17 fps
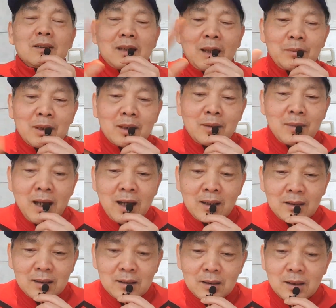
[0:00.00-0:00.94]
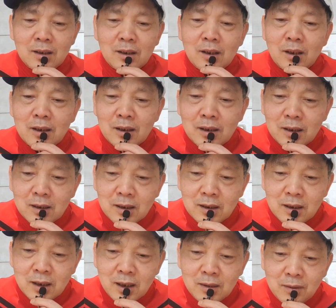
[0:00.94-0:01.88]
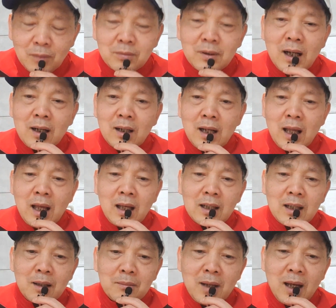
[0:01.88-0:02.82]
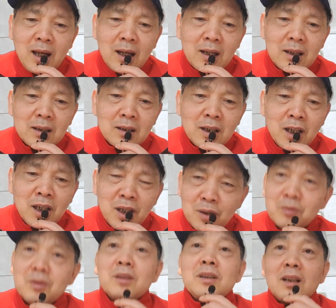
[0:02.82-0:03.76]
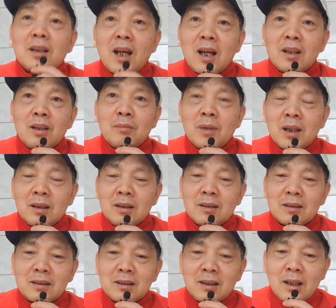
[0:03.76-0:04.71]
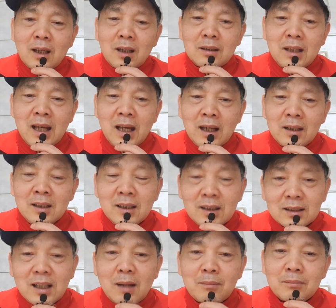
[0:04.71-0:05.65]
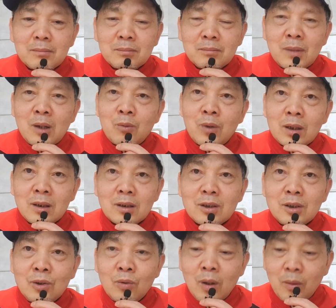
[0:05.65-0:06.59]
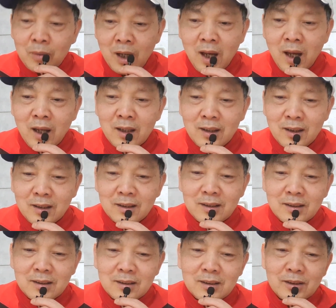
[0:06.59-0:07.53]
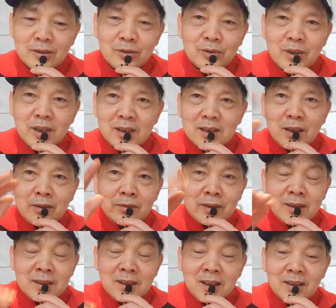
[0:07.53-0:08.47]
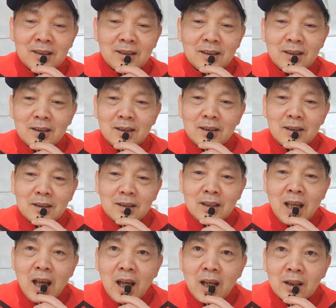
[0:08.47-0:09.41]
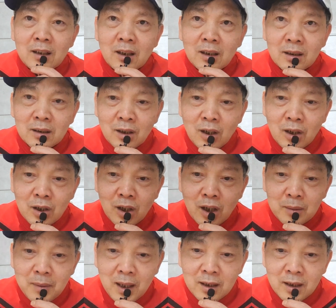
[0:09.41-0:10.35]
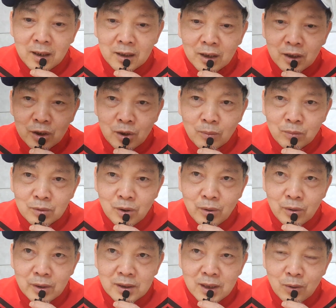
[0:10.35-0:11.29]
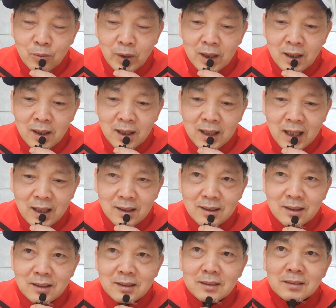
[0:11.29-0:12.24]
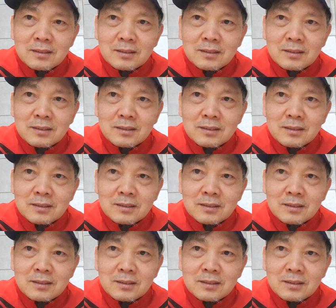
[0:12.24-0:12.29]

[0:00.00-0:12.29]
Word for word: tạm biệt các bạn hy vọng rằng là các bạn hiểu được vấn đề về mình nha và yên tâm mà qua đức du học nghề chit và đừng rời khỏi màn hình chúng tôi sẽ quay lại ngay